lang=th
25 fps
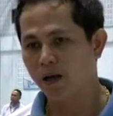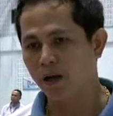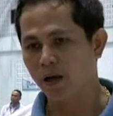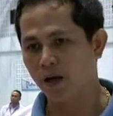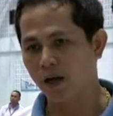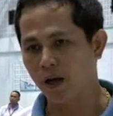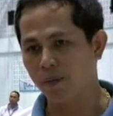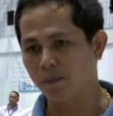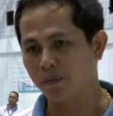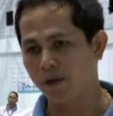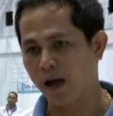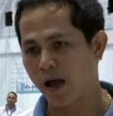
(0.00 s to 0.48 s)
นะ
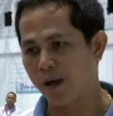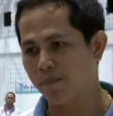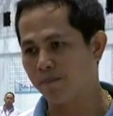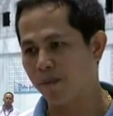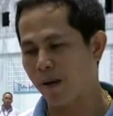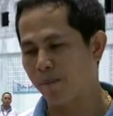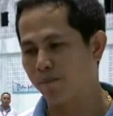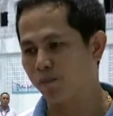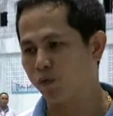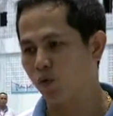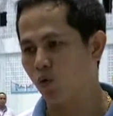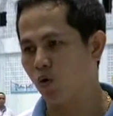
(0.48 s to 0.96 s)
ครับการป
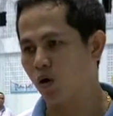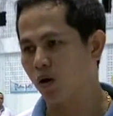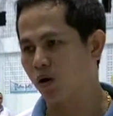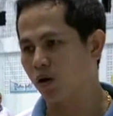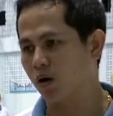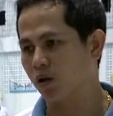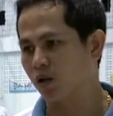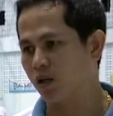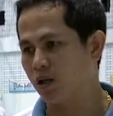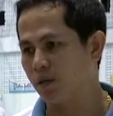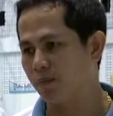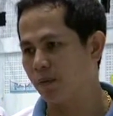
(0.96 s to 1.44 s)
รับตัวแล้ว
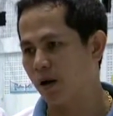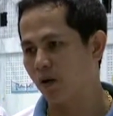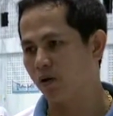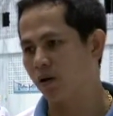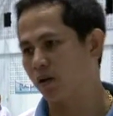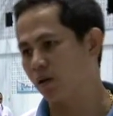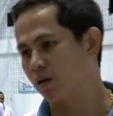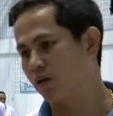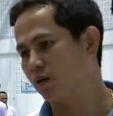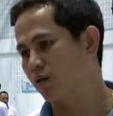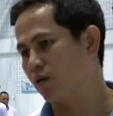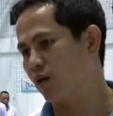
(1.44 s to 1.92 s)
ก็ทีมเรา
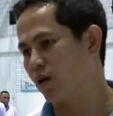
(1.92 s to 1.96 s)
เนี่ยตรง